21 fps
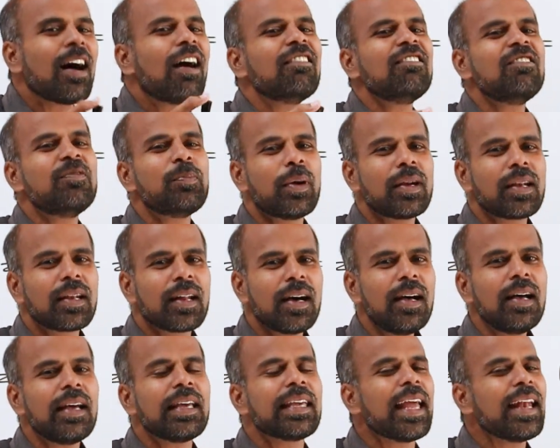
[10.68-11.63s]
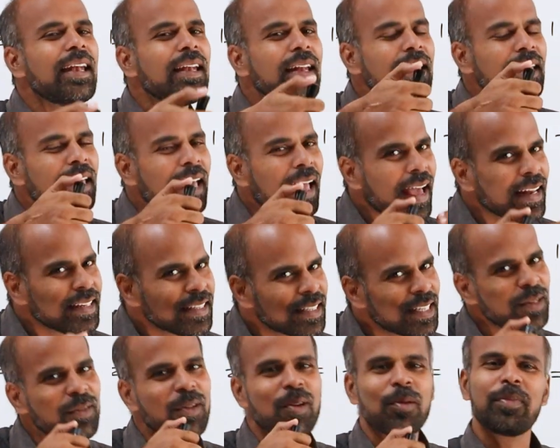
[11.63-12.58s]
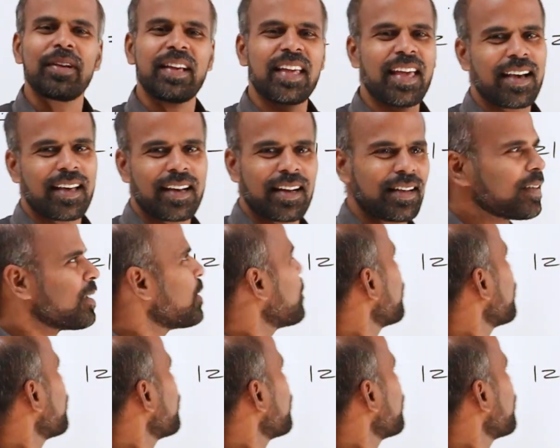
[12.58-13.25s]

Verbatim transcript: சால்வ் பண்ணால் என்ன ஆன்சர் வரும்னு கேட்குறாங்க